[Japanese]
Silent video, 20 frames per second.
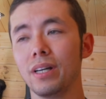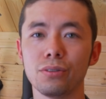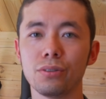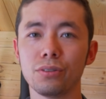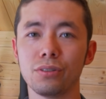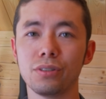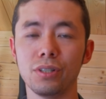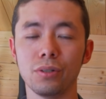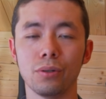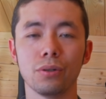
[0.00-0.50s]

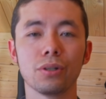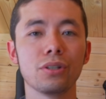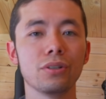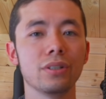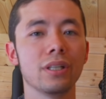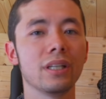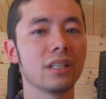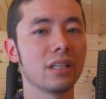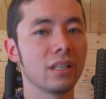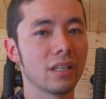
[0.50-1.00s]
上手に補給
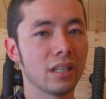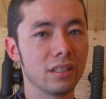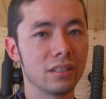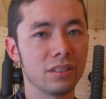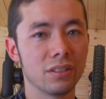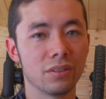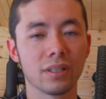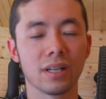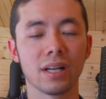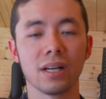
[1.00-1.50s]
できてないっ
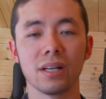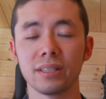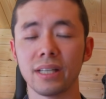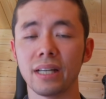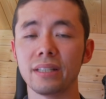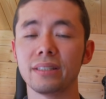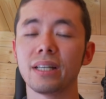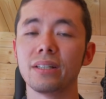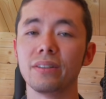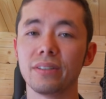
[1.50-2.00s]
ていうのが
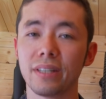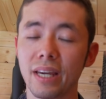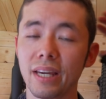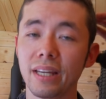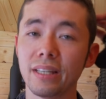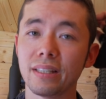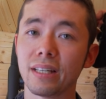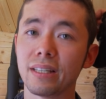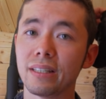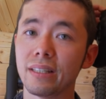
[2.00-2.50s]
大体の原
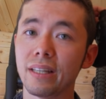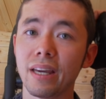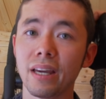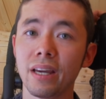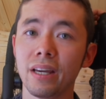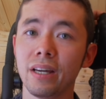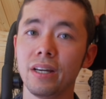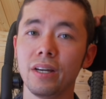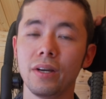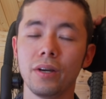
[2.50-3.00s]
因なんで、